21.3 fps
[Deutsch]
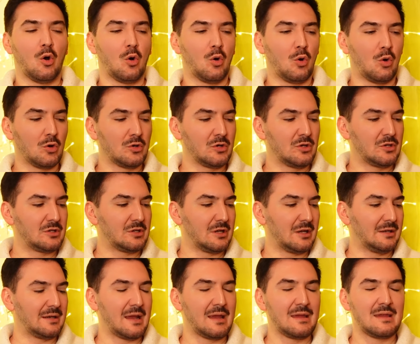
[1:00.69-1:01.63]
und
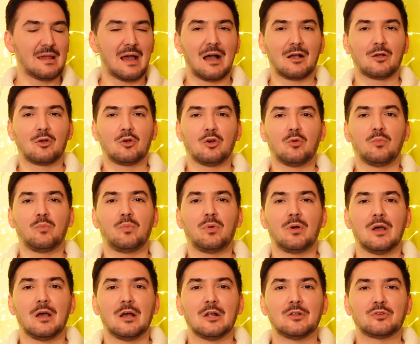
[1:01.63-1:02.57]
den
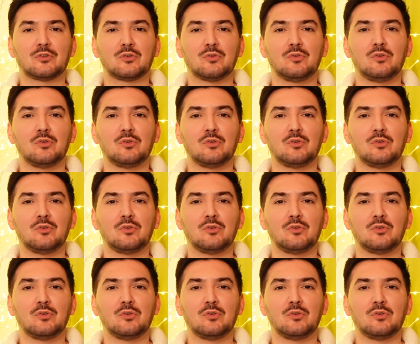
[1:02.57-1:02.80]
Jakob zu